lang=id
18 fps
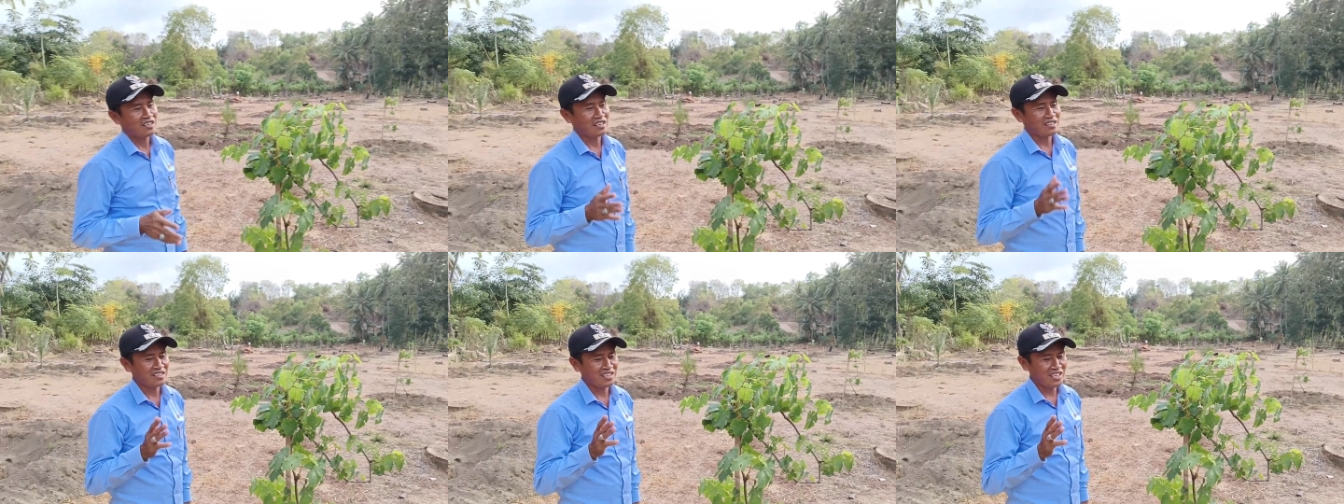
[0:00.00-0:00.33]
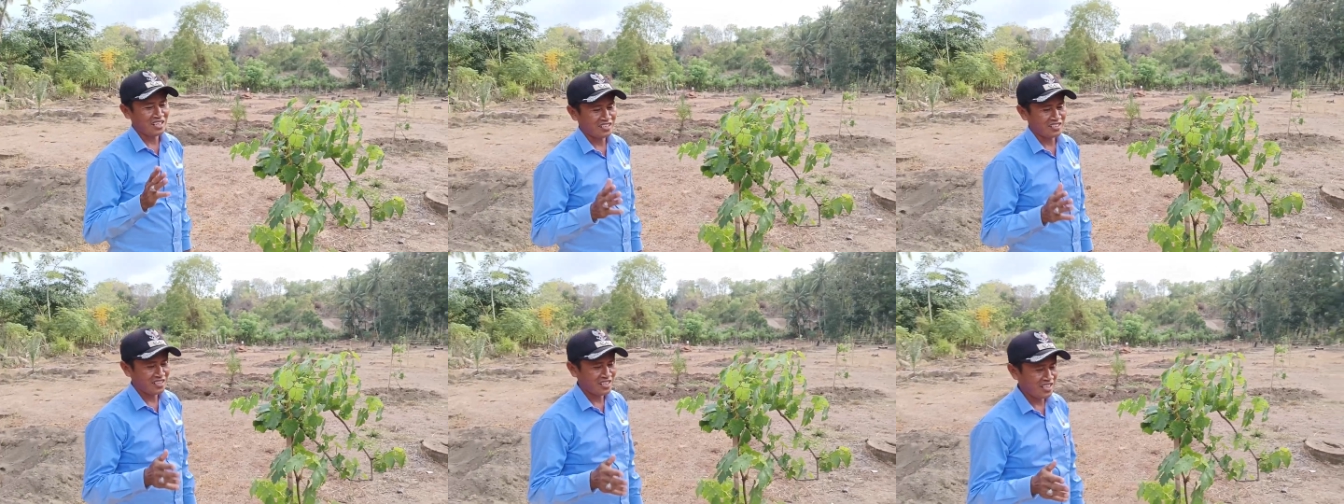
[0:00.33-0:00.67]

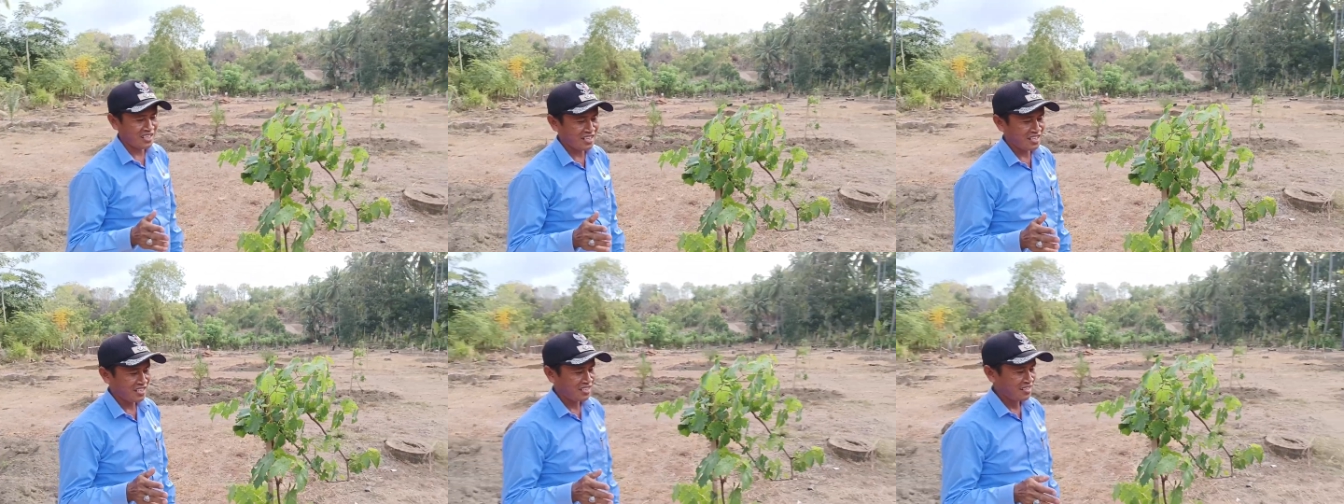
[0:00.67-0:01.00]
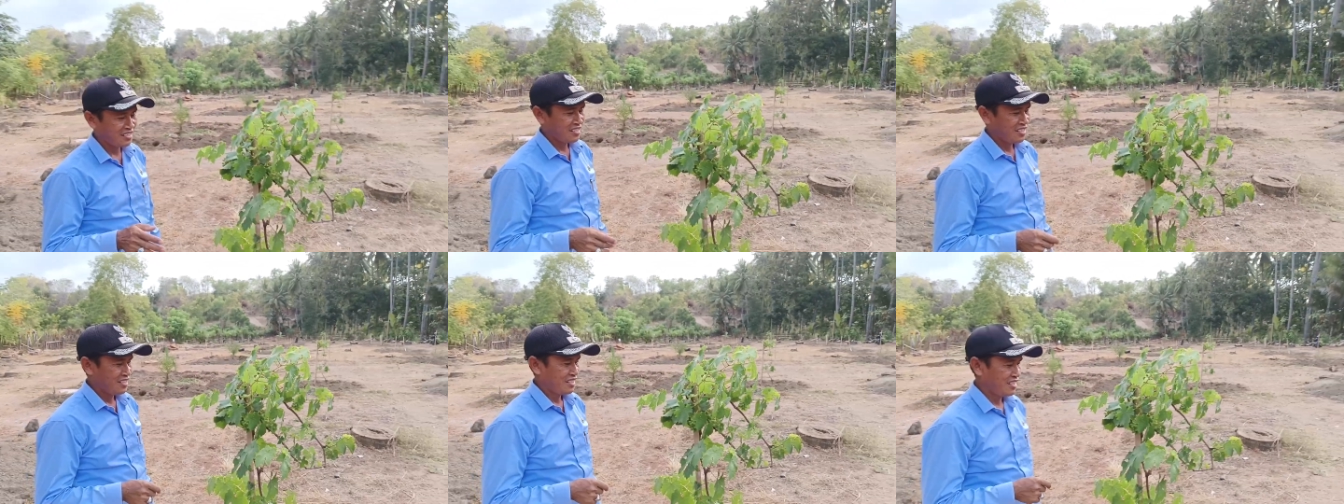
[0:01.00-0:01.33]
ternyata
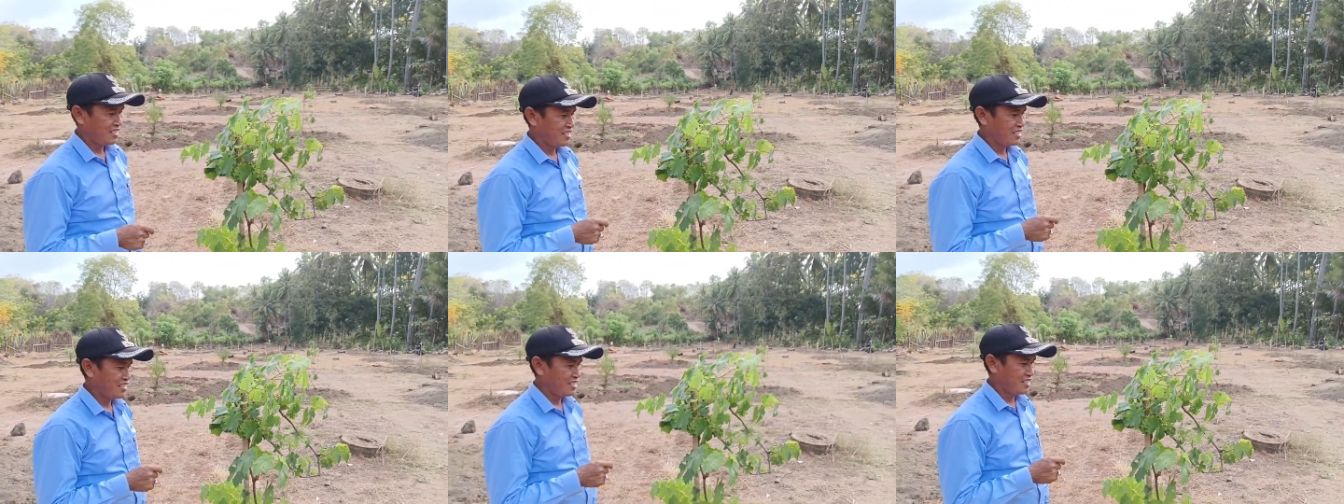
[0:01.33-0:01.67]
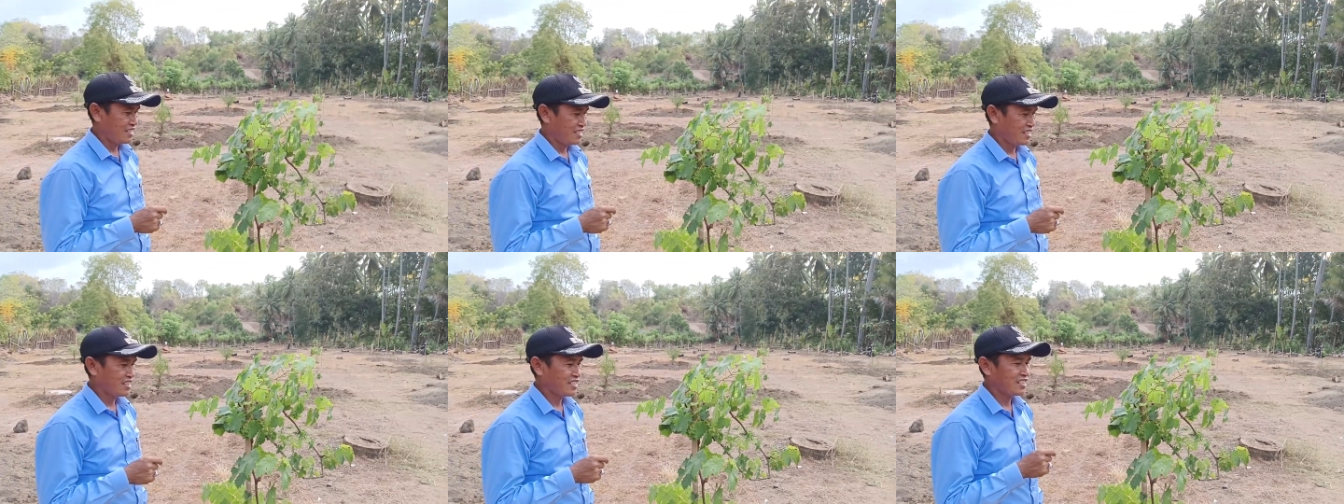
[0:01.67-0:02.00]

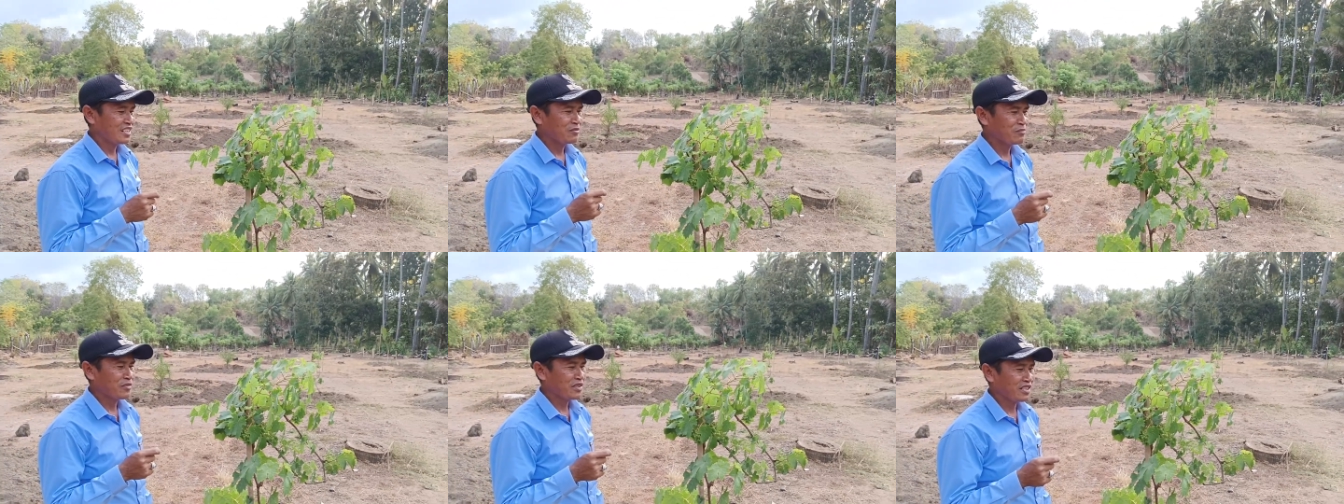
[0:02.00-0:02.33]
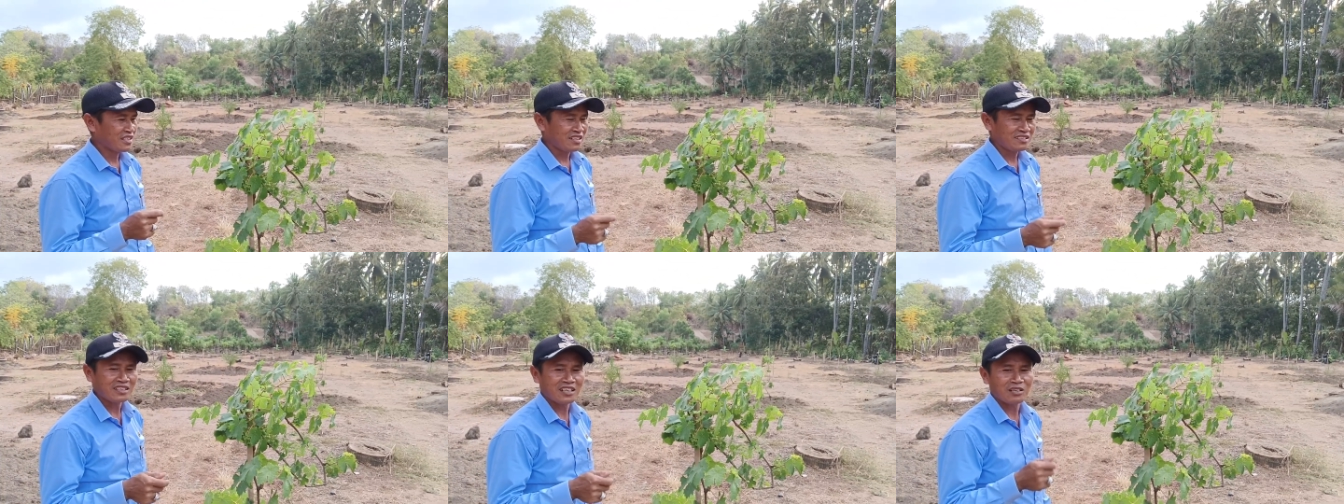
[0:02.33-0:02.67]
uh, iklim
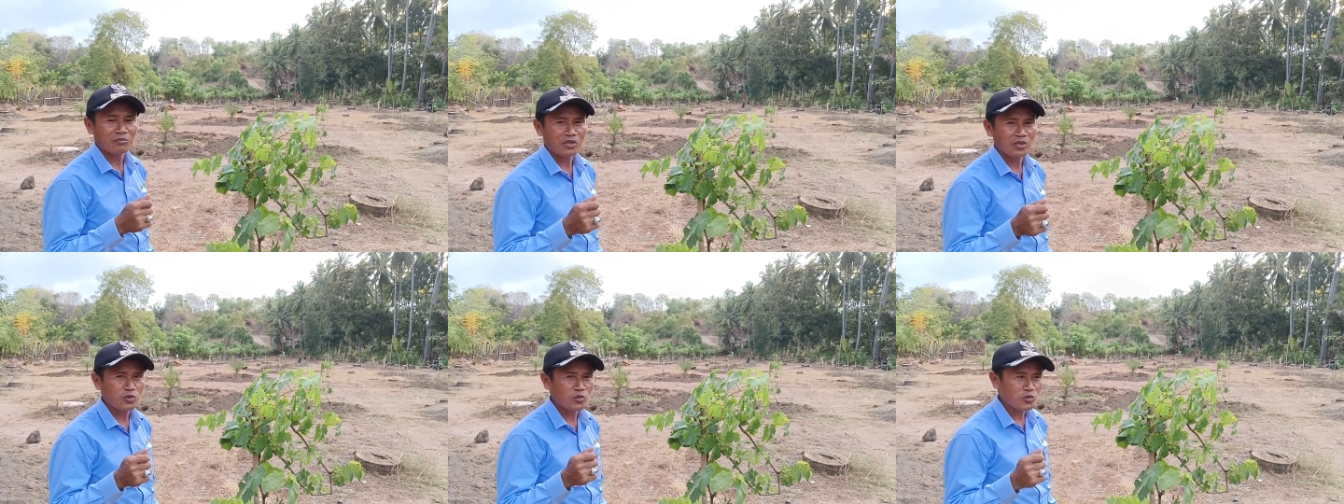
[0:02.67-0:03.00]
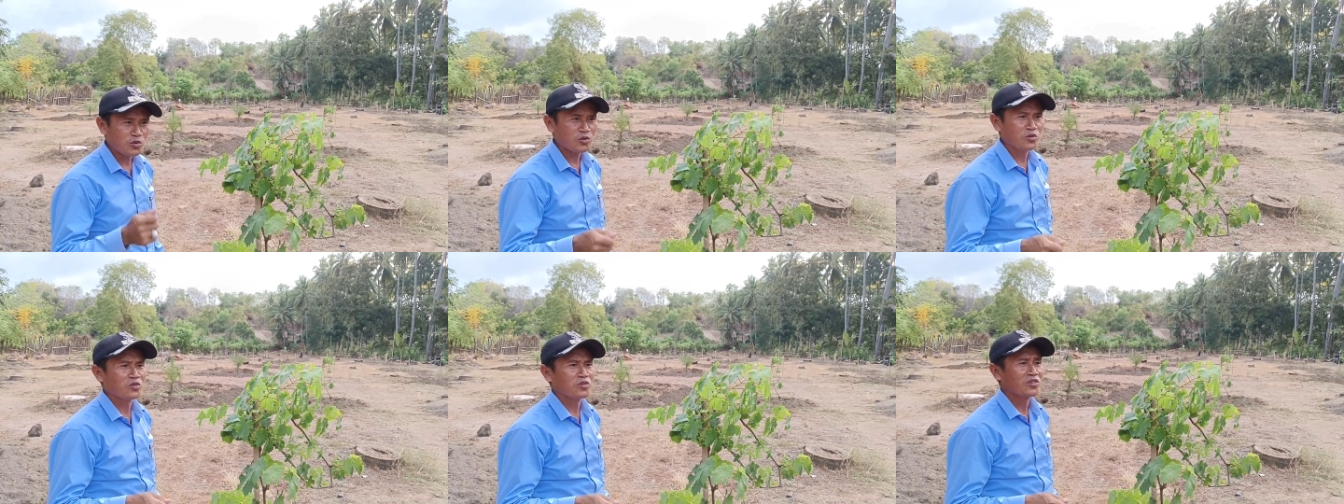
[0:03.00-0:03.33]
kita sangat
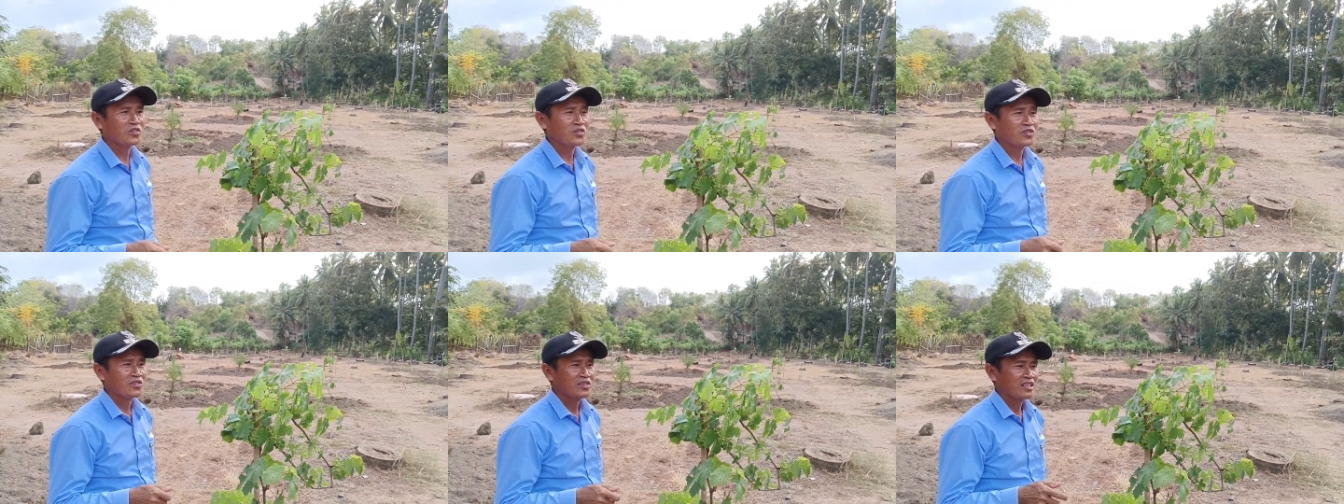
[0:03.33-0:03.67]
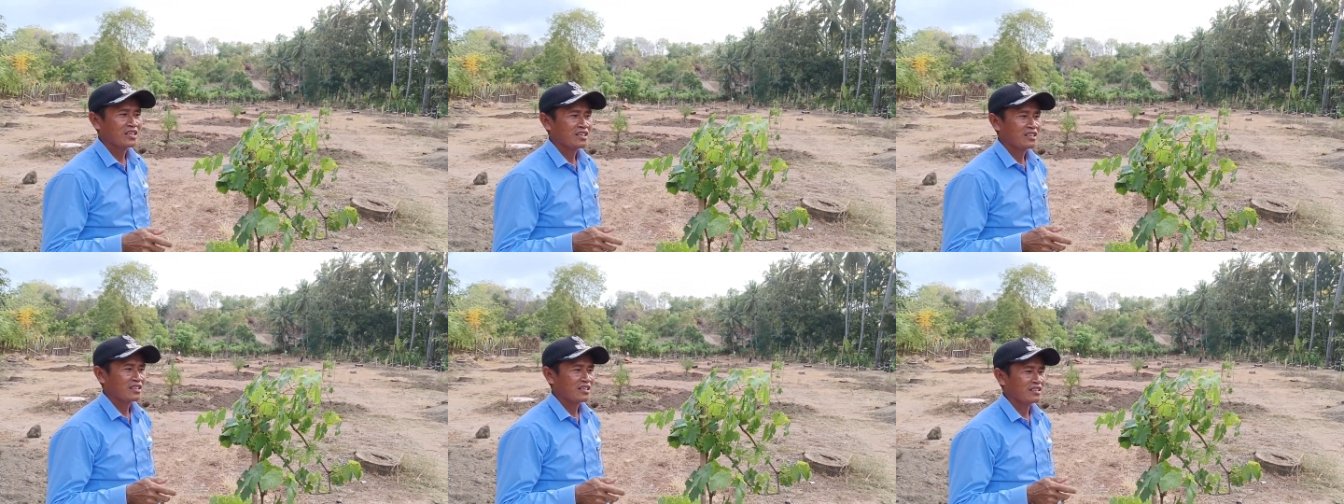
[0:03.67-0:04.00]
mendukung ha -ha.